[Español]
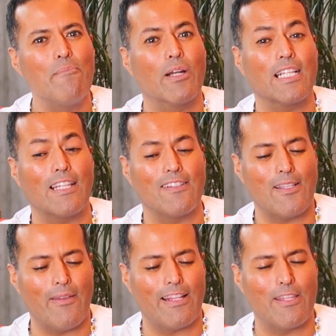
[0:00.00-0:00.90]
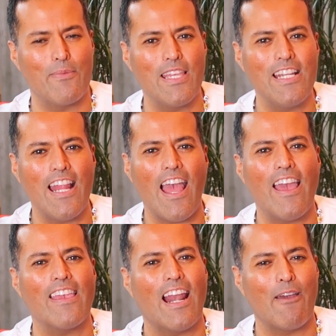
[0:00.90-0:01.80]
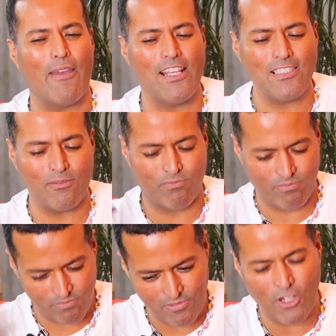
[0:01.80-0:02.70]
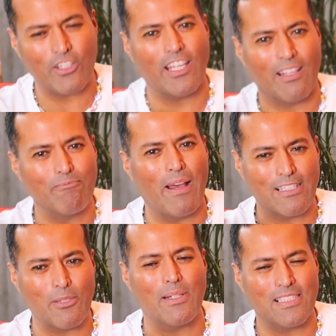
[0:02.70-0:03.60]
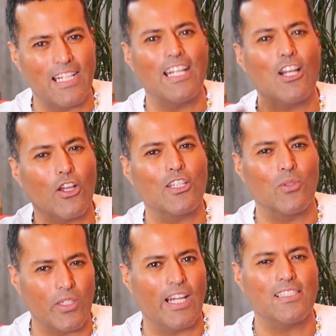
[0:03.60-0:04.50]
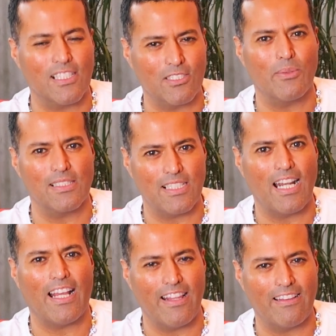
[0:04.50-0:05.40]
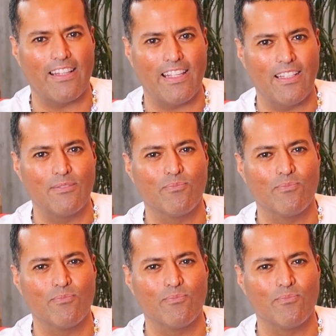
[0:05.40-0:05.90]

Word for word: Porque te vas a ver divina y a la vez lo que va a sobresalir, lo que tú quieras que sobresalga de ti.